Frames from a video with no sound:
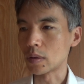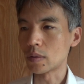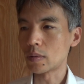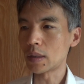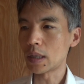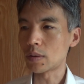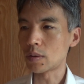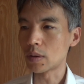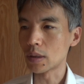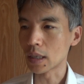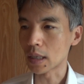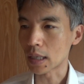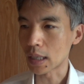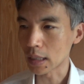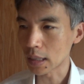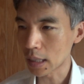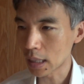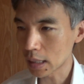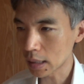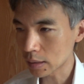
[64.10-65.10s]
量は多い
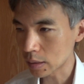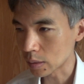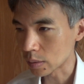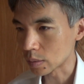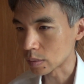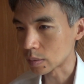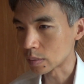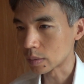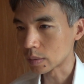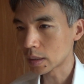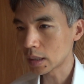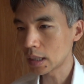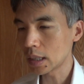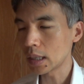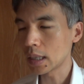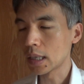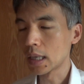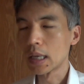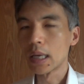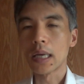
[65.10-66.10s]
かなというふう
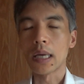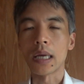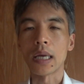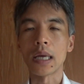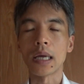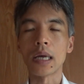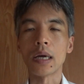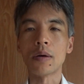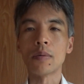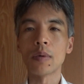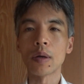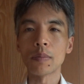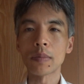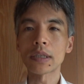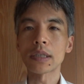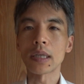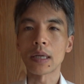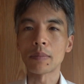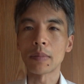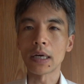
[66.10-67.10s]
に、えー、思いま
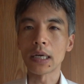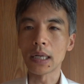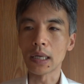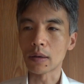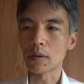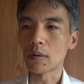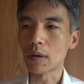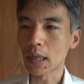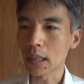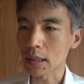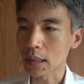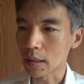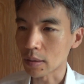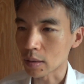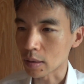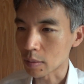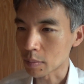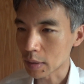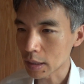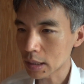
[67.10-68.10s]
した、まあ、リンクを貼って
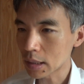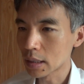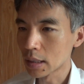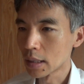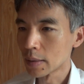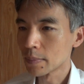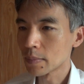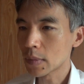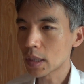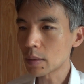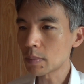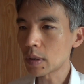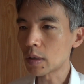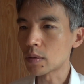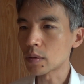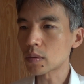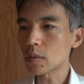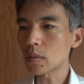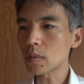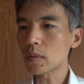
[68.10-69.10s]
おきます。でまあ
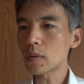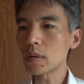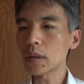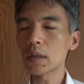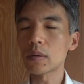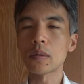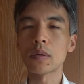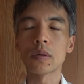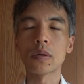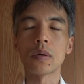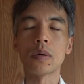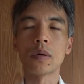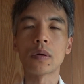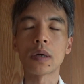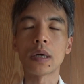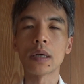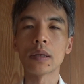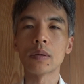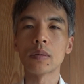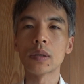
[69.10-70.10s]
一昨日の
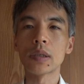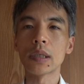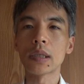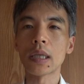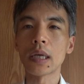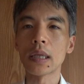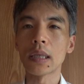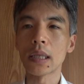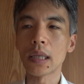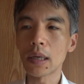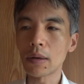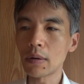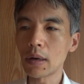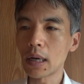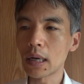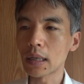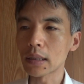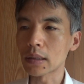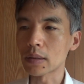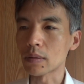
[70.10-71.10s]
動画の時点で
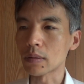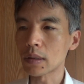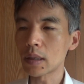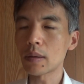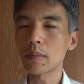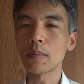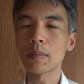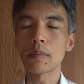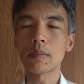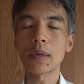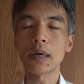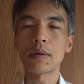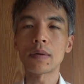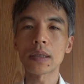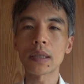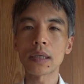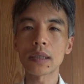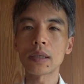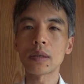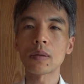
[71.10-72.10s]
はその、ねまあ、
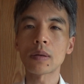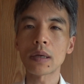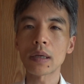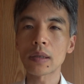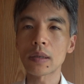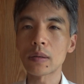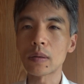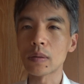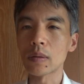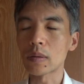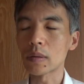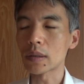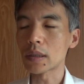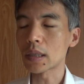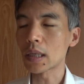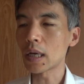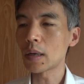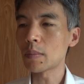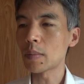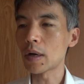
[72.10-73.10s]
私の結論と
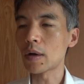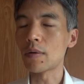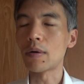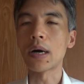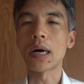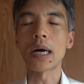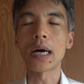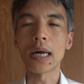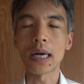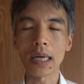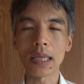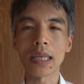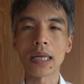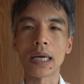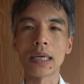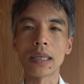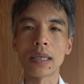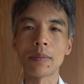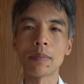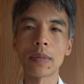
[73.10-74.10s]
してはまあ分から
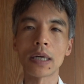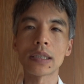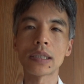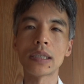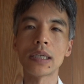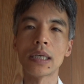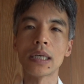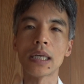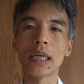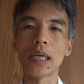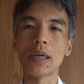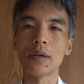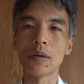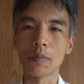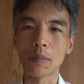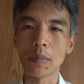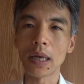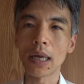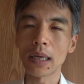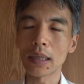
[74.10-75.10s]
ないまあ、真偽
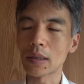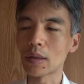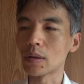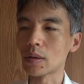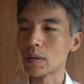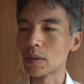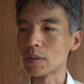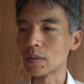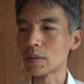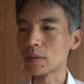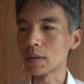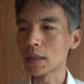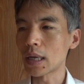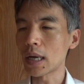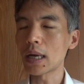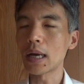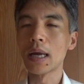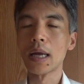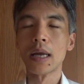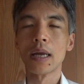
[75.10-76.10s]
不明というふう
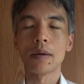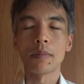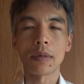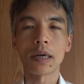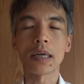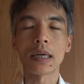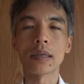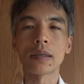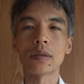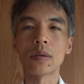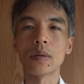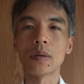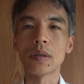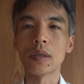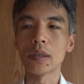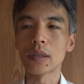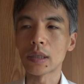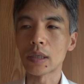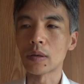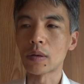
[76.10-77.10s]
な、まあ、結論
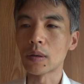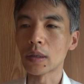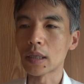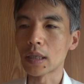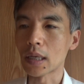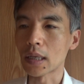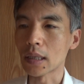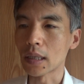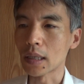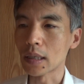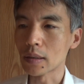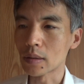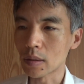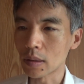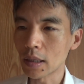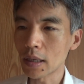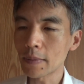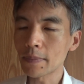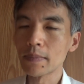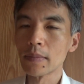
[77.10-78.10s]
にしておいたんです
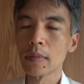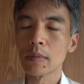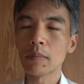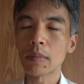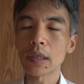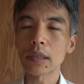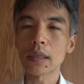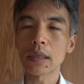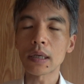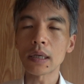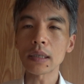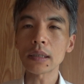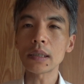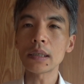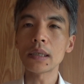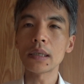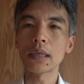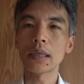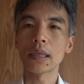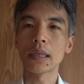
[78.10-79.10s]
よね。まあ、しか
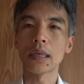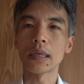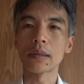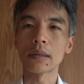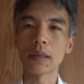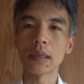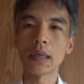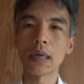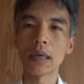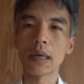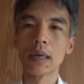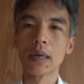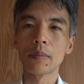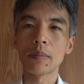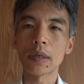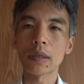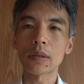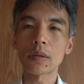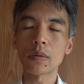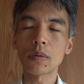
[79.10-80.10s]
しですね、
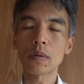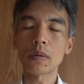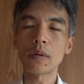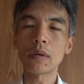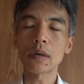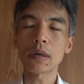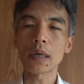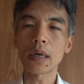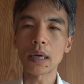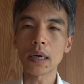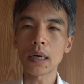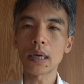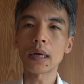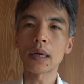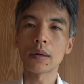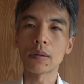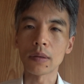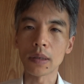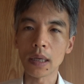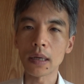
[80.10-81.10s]
まあ、その後考
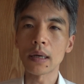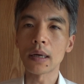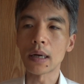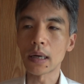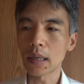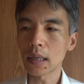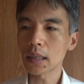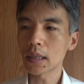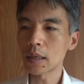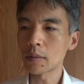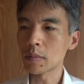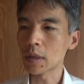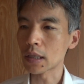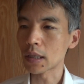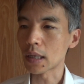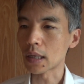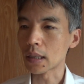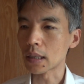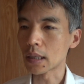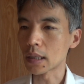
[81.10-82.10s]
えをね改め
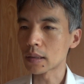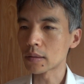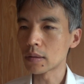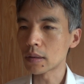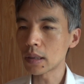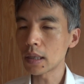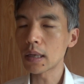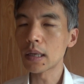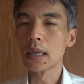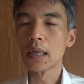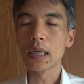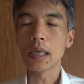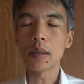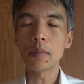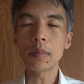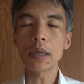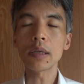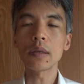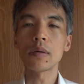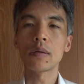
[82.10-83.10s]
たんですよね。
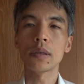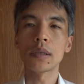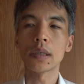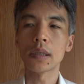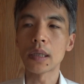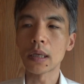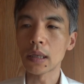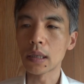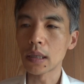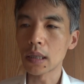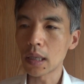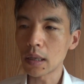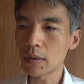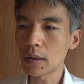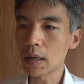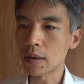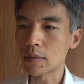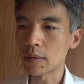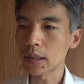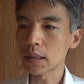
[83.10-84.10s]
今の時点で
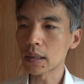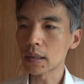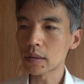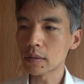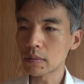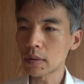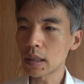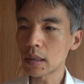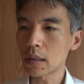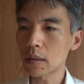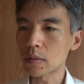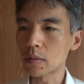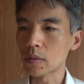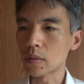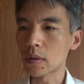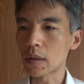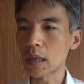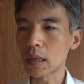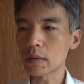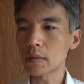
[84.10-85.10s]
は私はこ
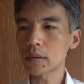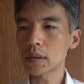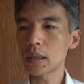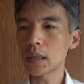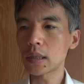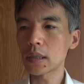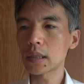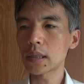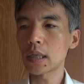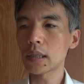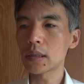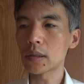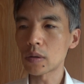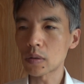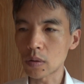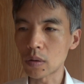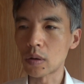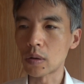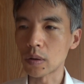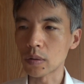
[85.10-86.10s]
の覚醒剤
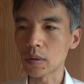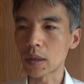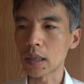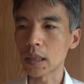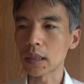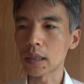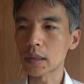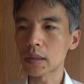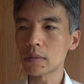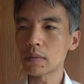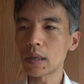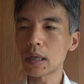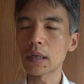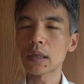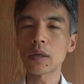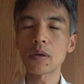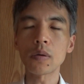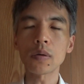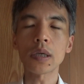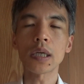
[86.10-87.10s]
チョコの話
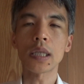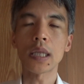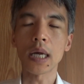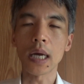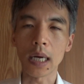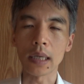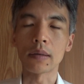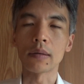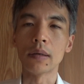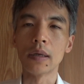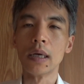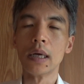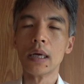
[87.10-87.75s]
は虚偽である